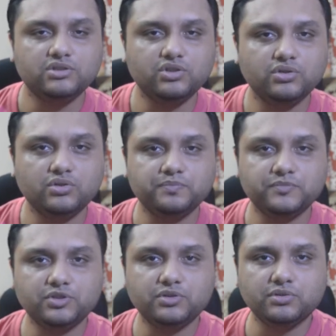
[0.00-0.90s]
जो
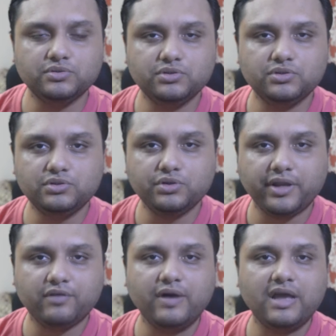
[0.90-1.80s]
जो जो जो
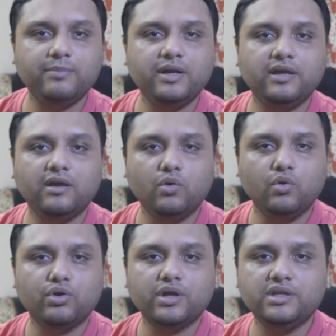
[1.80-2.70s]
रिक्वायरमेंट है
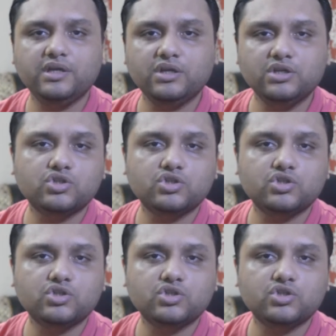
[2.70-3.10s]
लोगों के लिए